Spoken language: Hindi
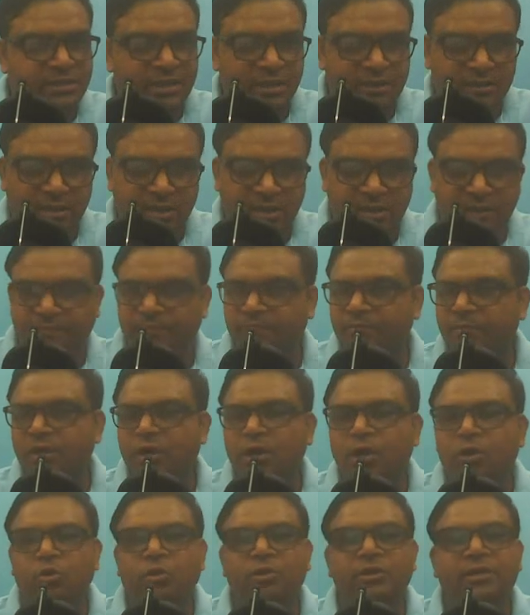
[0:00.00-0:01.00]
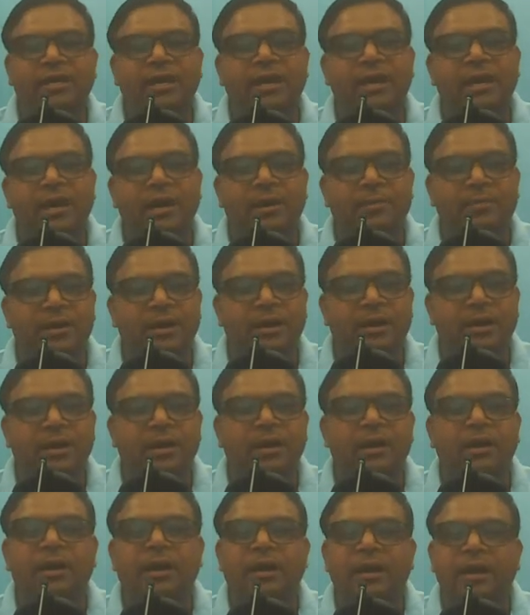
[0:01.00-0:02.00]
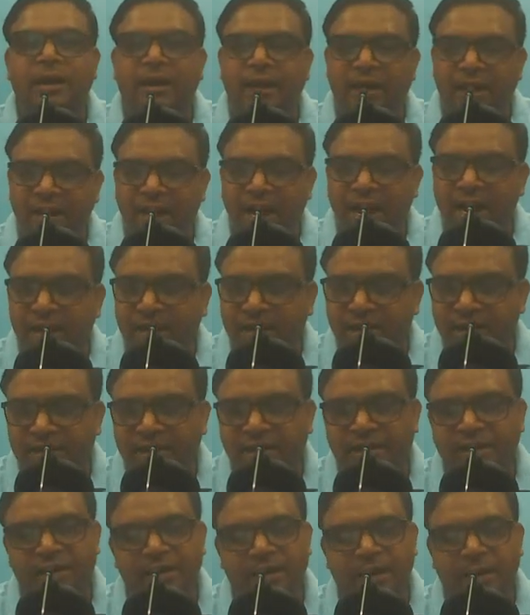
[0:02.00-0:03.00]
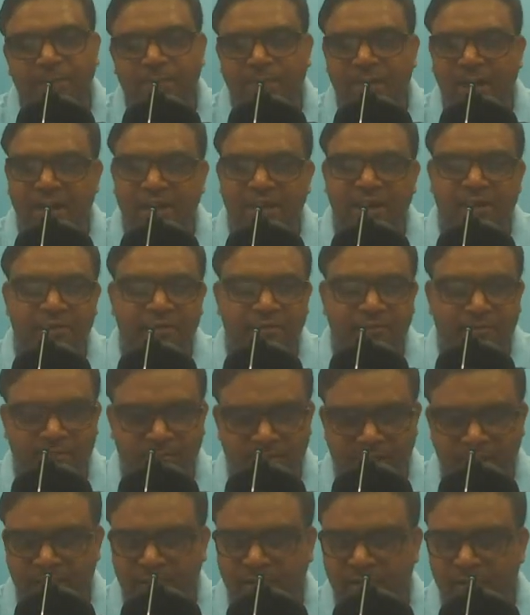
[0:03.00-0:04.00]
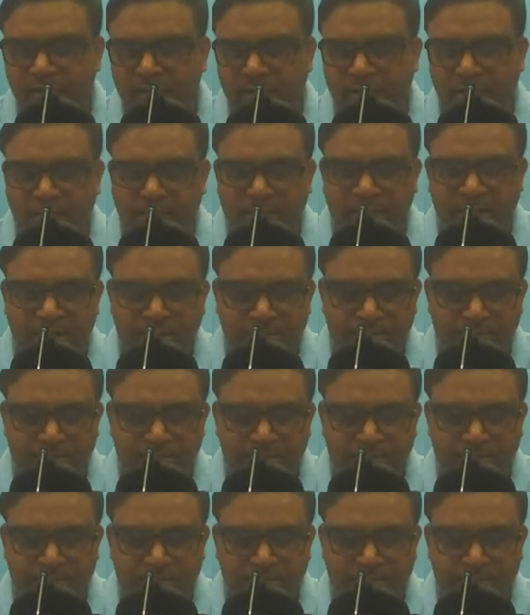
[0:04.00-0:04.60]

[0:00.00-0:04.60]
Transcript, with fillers: देता है तो ये हमारा एआई कैटेगरी की पहली एक हमारी